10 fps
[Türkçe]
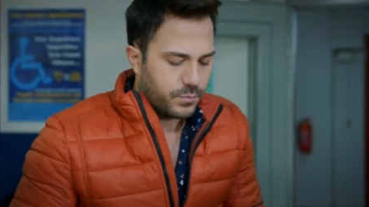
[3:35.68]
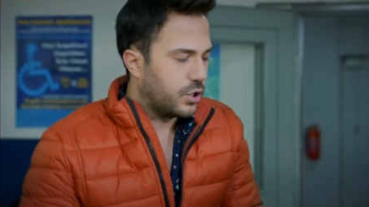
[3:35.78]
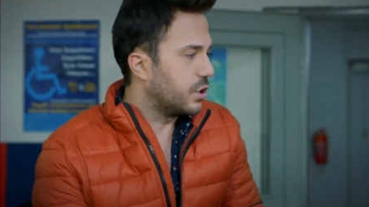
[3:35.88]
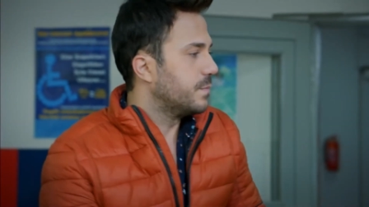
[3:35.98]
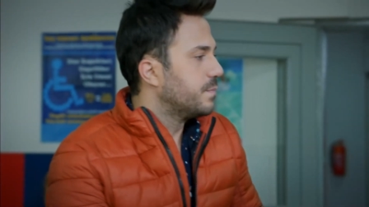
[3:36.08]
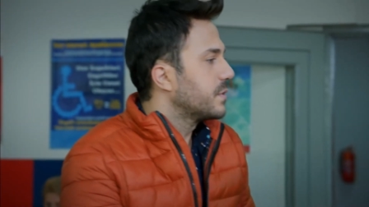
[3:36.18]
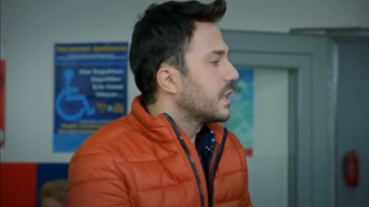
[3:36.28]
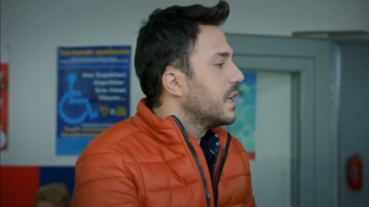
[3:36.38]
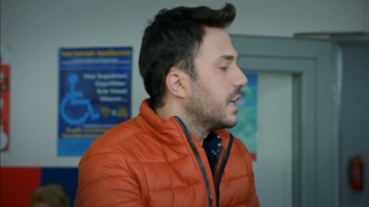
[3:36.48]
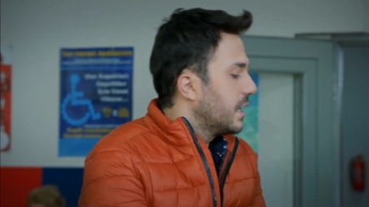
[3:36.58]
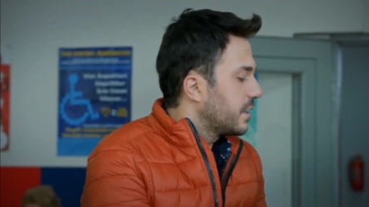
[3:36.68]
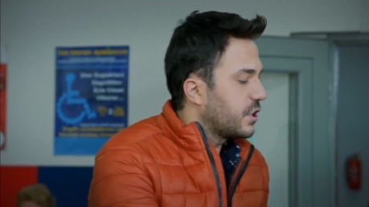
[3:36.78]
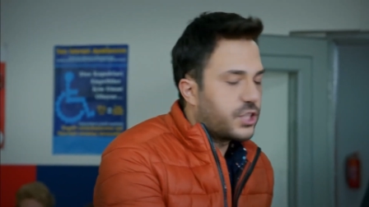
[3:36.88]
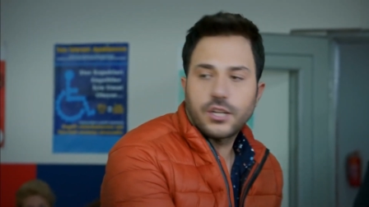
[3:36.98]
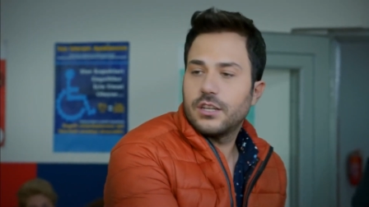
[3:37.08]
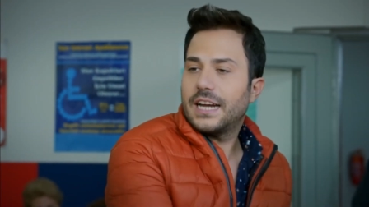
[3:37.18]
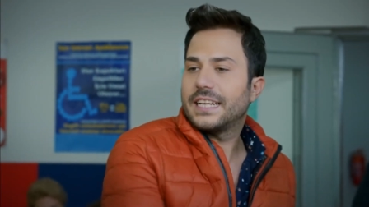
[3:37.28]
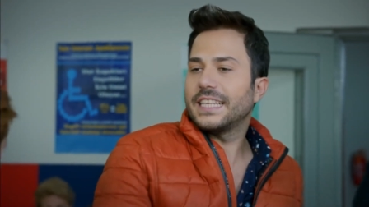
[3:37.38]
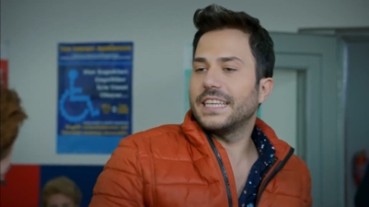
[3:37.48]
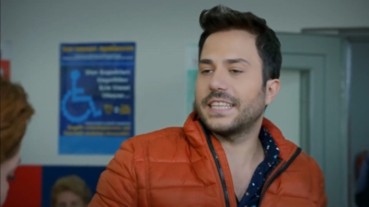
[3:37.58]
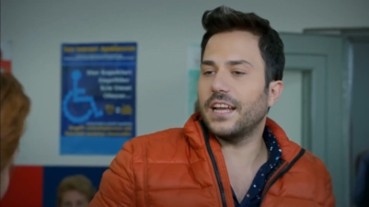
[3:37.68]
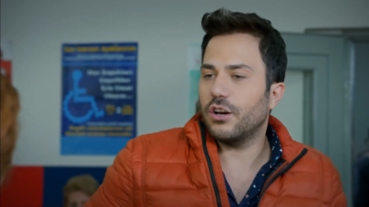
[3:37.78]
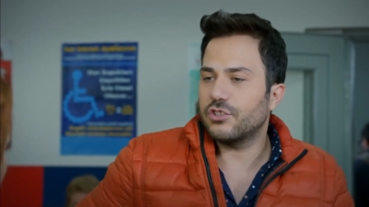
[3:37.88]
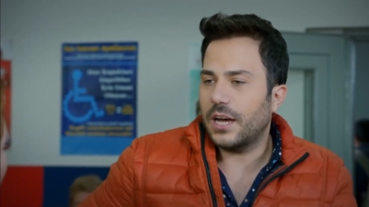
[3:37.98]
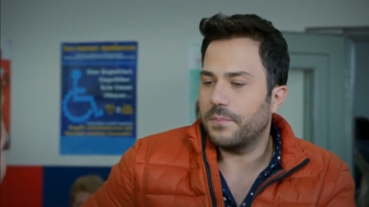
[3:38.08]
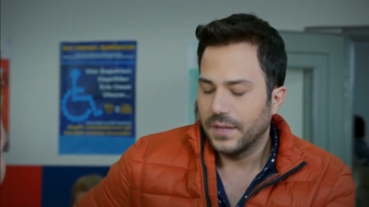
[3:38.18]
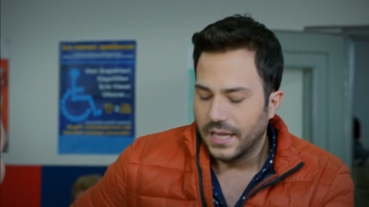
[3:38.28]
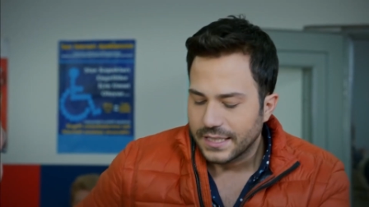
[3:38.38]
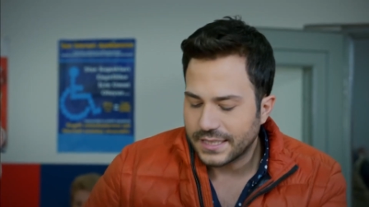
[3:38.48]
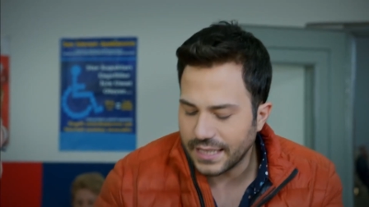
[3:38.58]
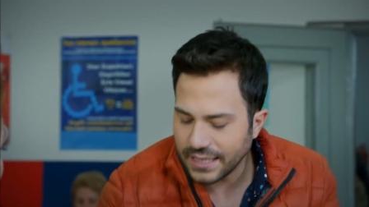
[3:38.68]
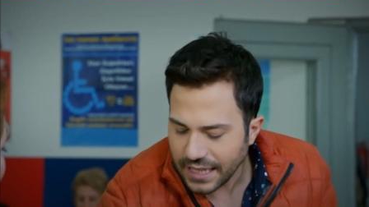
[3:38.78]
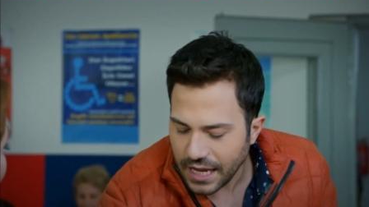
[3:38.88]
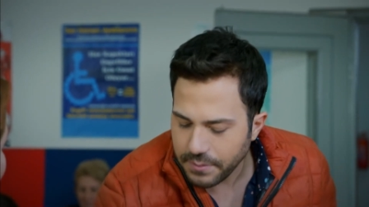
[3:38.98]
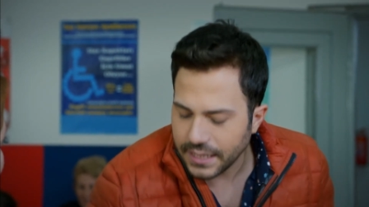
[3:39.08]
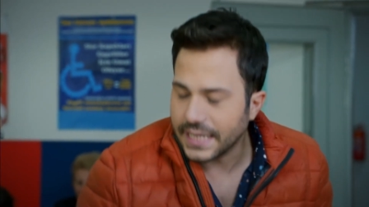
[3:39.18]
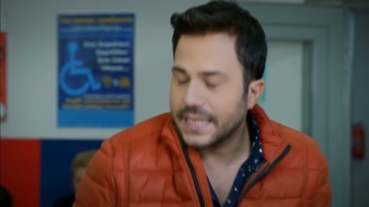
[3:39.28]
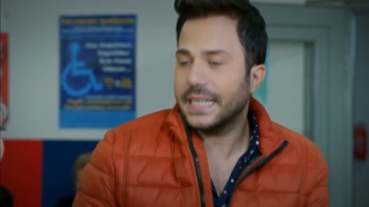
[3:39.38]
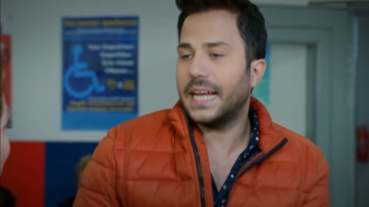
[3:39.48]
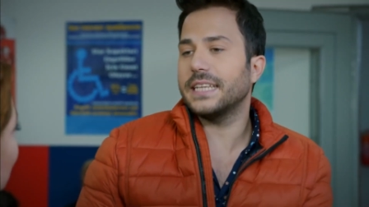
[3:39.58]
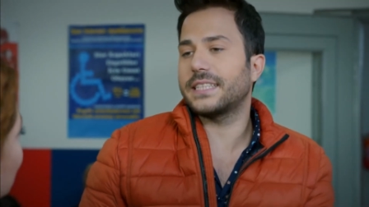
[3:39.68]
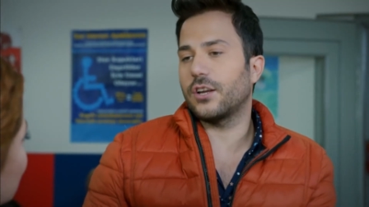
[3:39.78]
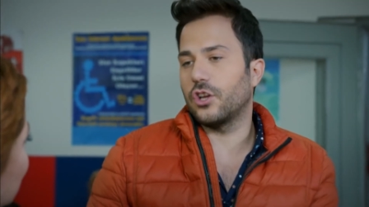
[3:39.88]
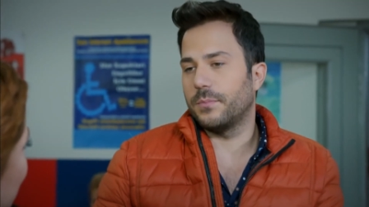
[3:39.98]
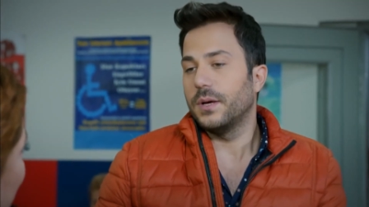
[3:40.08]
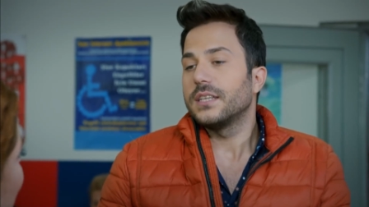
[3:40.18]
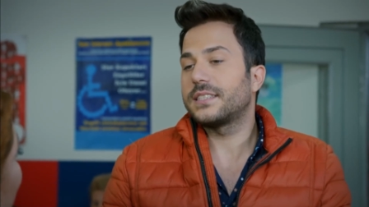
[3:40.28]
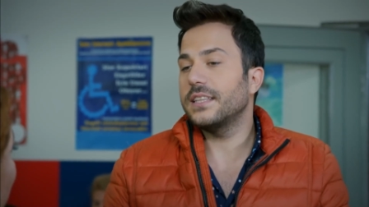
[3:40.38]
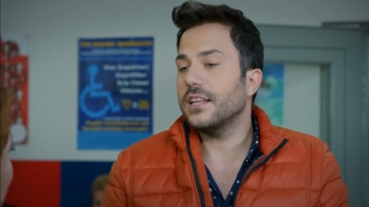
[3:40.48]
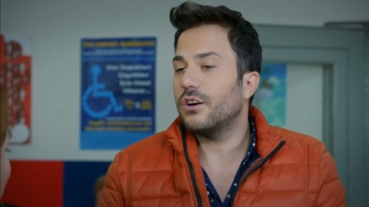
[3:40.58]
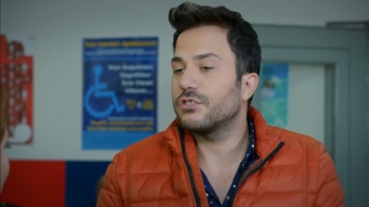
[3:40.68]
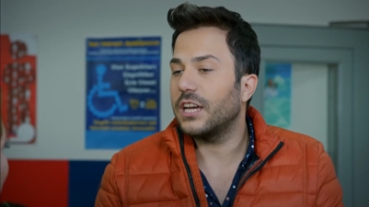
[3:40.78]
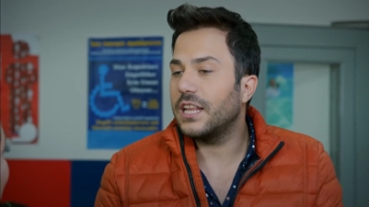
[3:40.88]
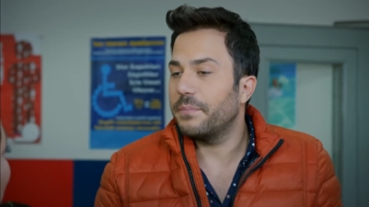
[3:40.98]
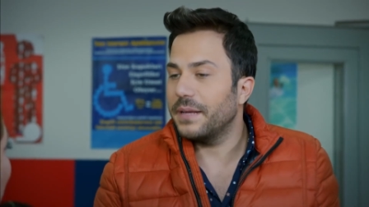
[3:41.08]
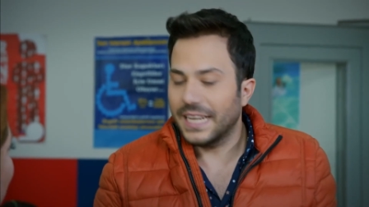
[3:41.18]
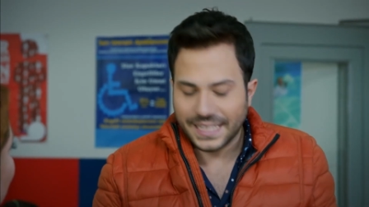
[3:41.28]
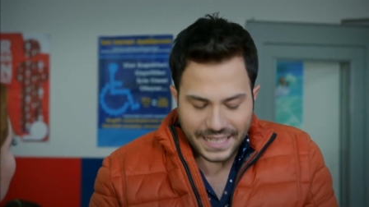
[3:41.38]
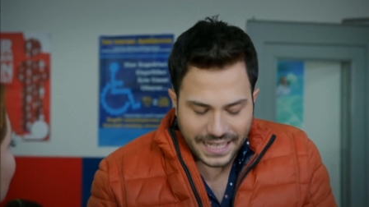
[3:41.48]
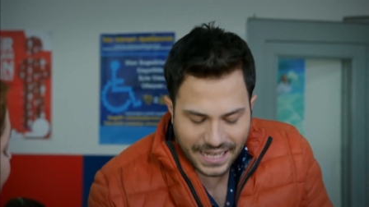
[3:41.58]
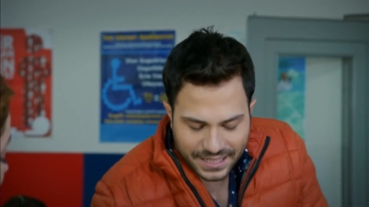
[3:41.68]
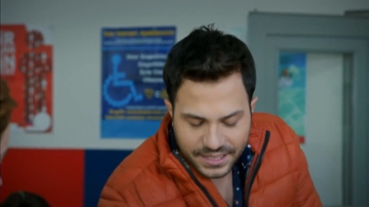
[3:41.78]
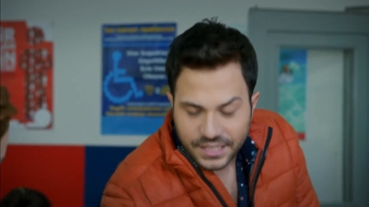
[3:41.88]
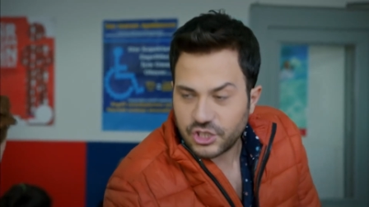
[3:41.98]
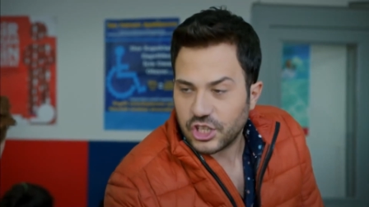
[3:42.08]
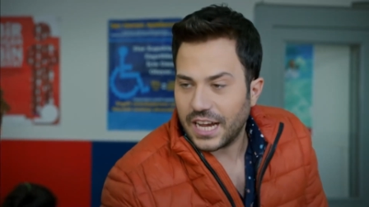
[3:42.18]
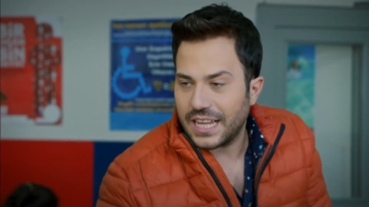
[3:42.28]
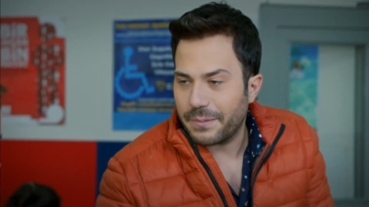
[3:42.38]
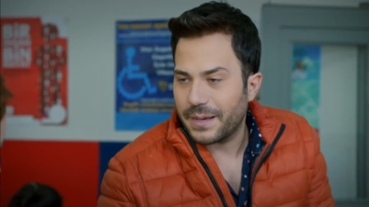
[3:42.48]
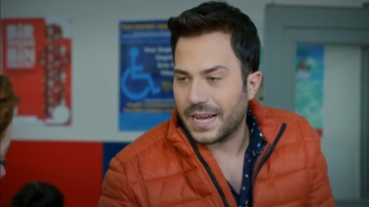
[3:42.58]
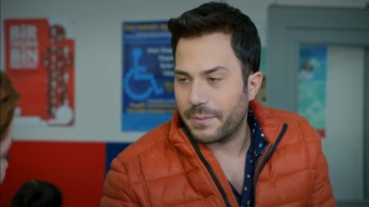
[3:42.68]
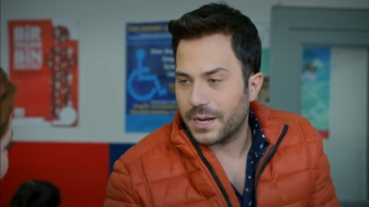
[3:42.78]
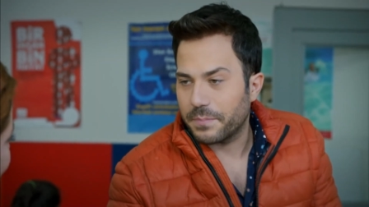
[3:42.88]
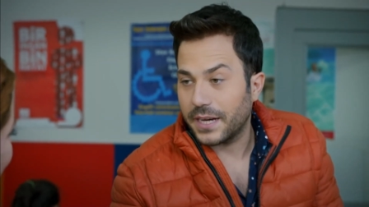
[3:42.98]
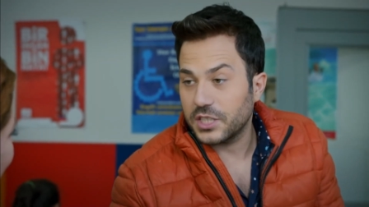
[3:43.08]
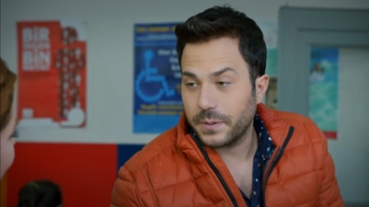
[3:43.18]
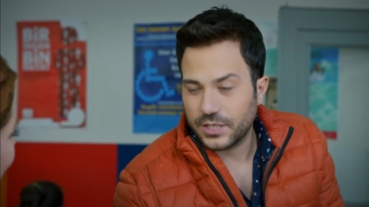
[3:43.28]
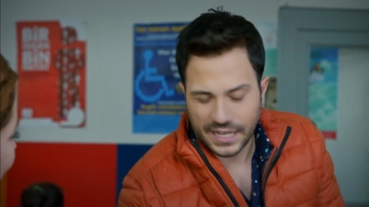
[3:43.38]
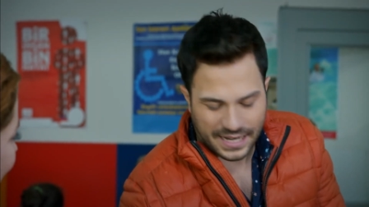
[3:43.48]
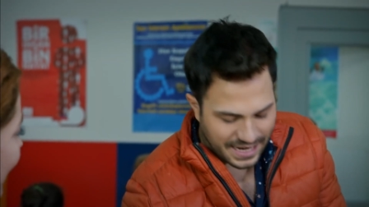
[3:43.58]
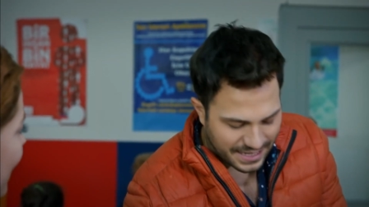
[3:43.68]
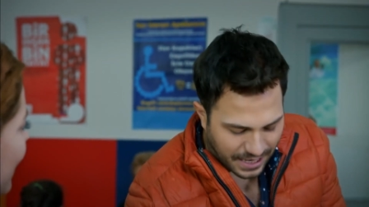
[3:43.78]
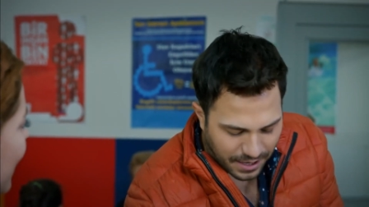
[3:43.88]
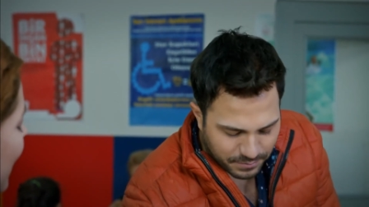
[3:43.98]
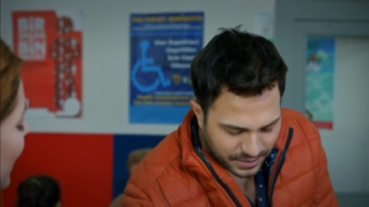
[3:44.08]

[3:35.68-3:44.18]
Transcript: Buyurun. Teşekkürler Nisan hocam. Sana da hemen iki tane sarıyorum. Sinan Hoca ile birlikte yersin. Çayla beraber baş başa he, tamam